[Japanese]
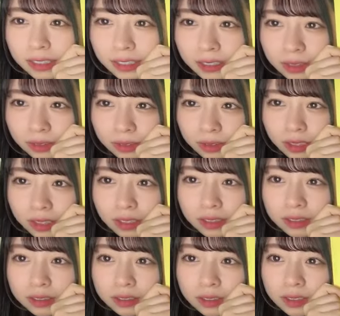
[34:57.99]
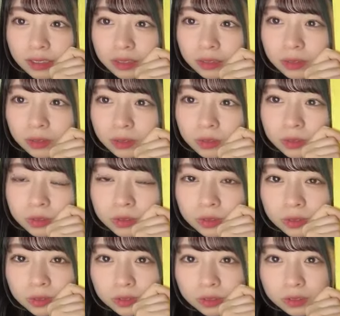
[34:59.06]
ありがとうねそうそう
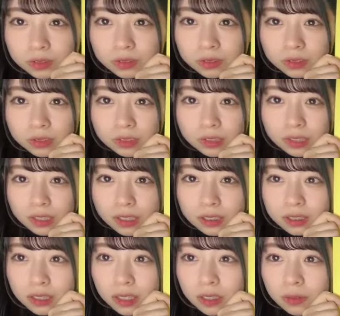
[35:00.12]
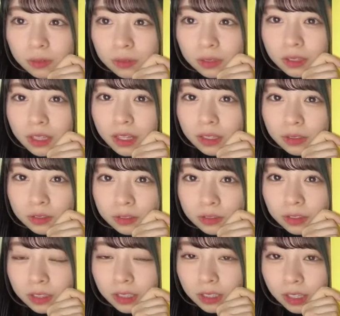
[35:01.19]
そう s k 4 8 1
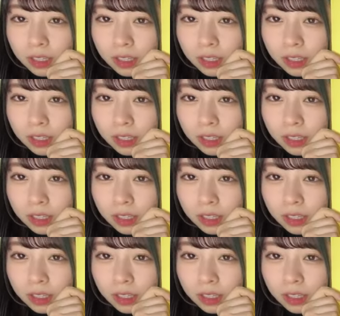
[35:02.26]
2期